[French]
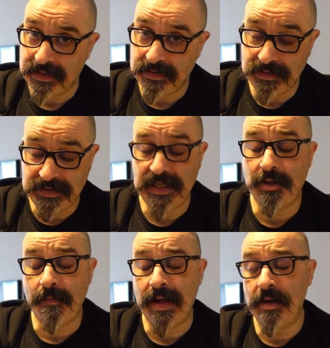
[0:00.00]
C'est
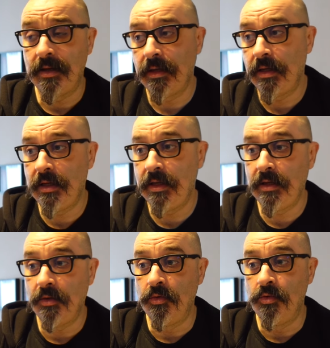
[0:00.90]
normal.
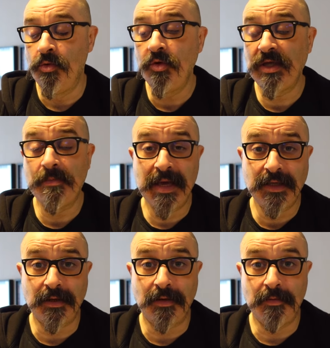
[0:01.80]
Et le
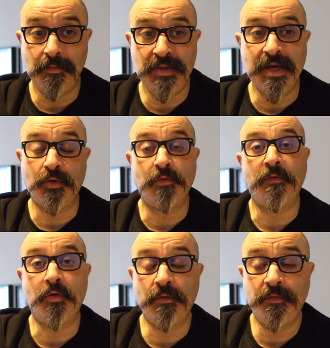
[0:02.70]
Québec, bien que
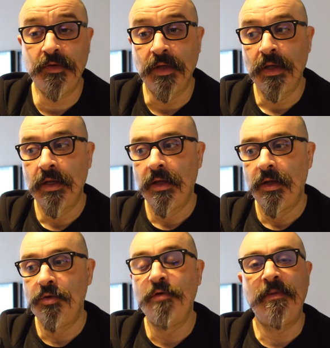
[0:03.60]
francophone,
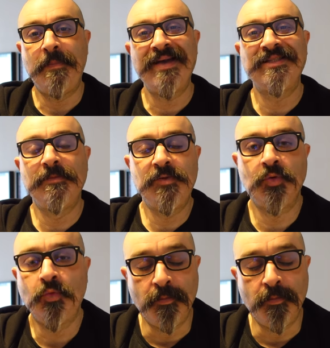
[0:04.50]
ne fait pas exception.